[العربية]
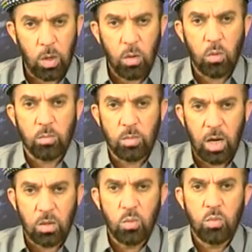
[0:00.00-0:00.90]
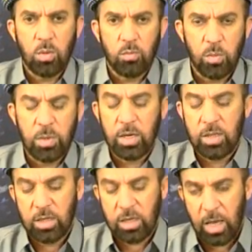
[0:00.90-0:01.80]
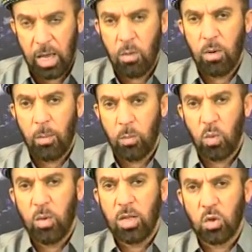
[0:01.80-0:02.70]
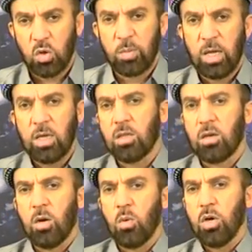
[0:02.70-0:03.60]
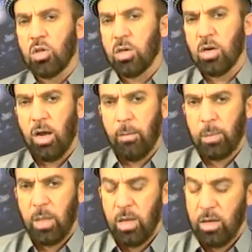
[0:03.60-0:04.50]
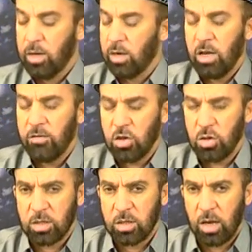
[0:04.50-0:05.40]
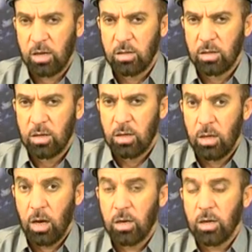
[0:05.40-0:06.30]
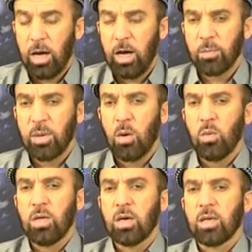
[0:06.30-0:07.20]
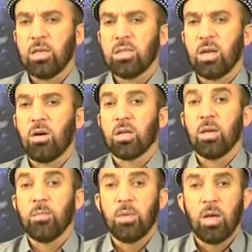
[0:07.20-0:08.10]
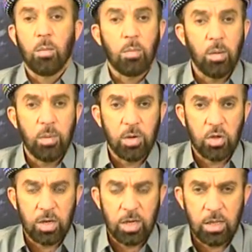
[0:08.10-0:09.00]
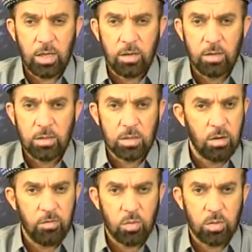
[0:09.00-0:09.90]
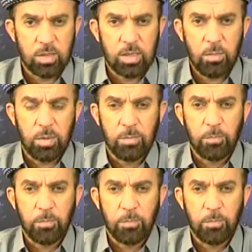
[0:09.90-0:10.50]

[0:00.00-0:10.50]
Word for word: لكم عدو مبين هنديك اوا بوا دجمنك ديارو اشكرا يعني نايفا شرطيه اعلان حرب اوليا كريسر ادم باب بشريته صلافه خذ السربن